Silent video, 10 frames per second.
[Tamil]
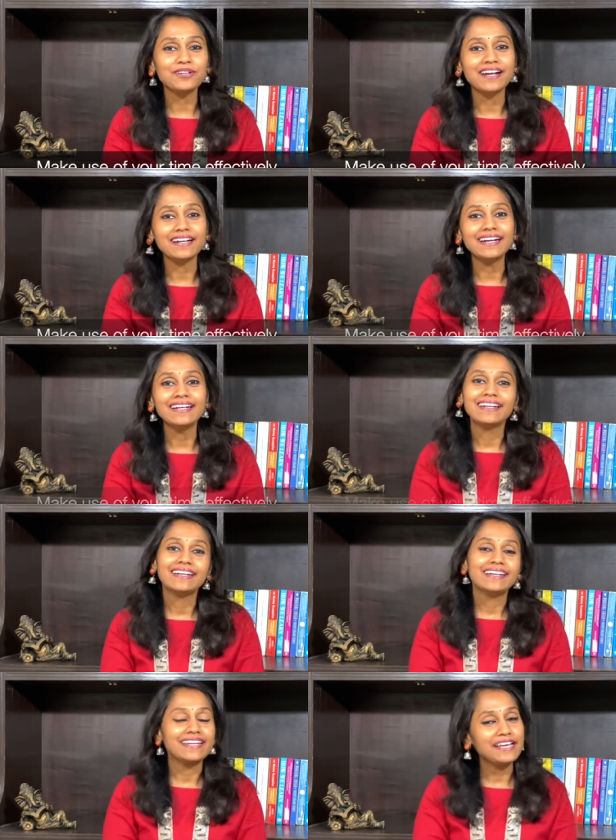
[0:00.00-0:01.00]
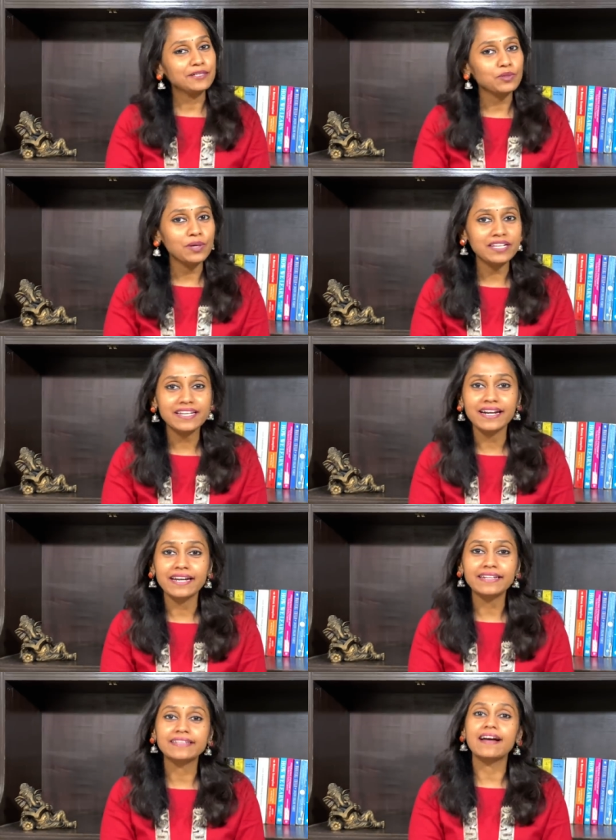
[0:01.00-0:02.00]
சொன்னாங்க நீங்க சொல்றது
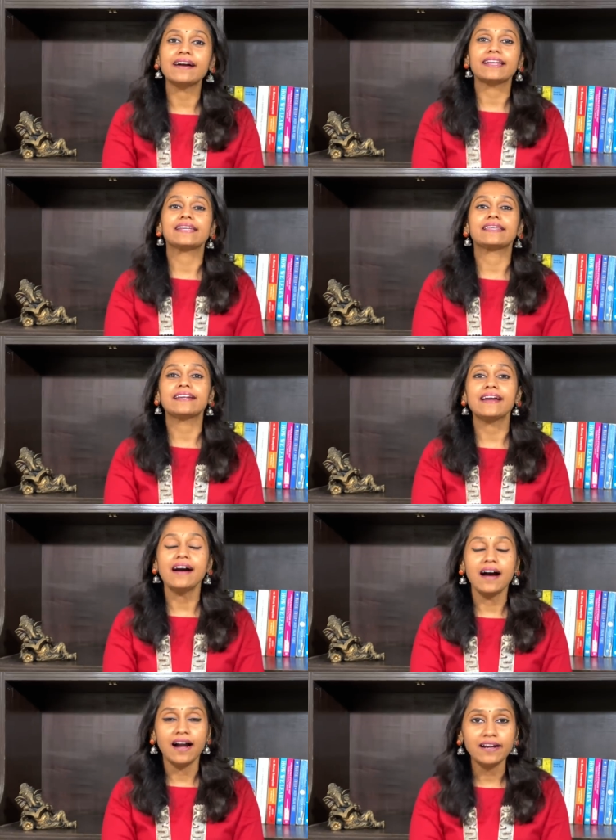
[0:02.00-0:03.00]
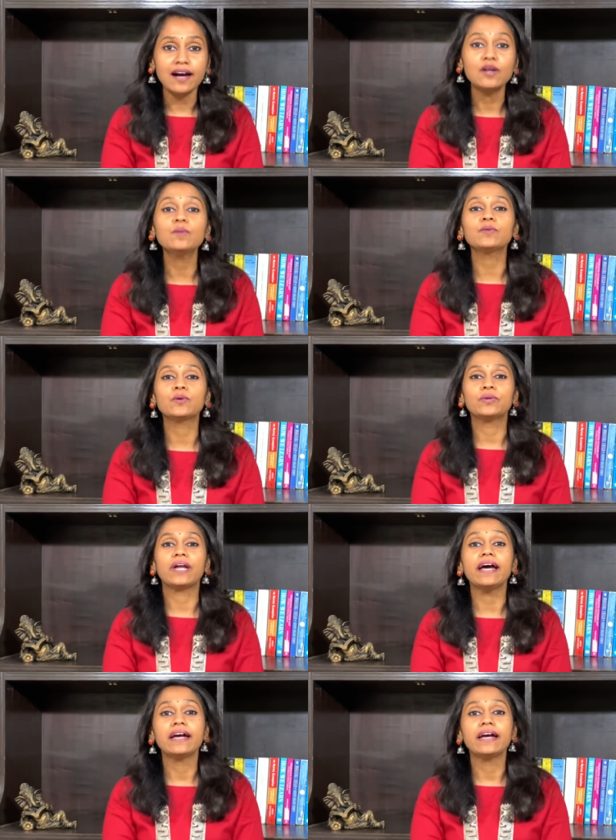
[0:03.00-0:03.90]
கரெக்ட் தான் கீர்த்தனையா ஆனாலும் கூட